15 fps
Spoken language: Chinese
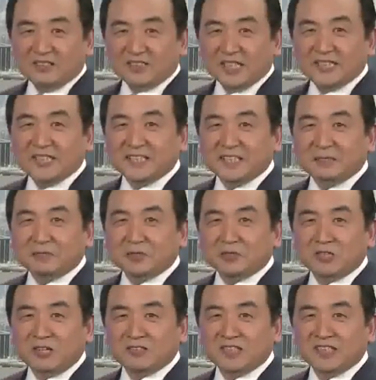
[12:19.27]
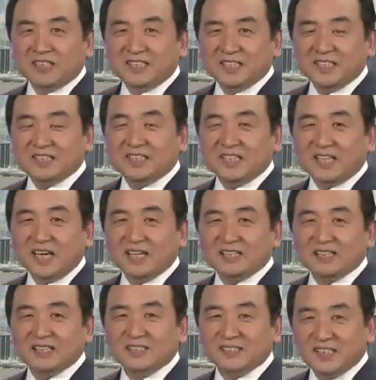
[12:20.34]
好，这期节目就到这里，谢谢大家，
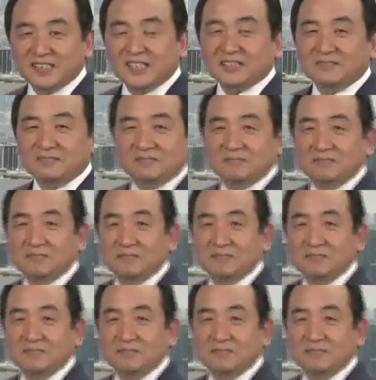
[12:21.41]
再见。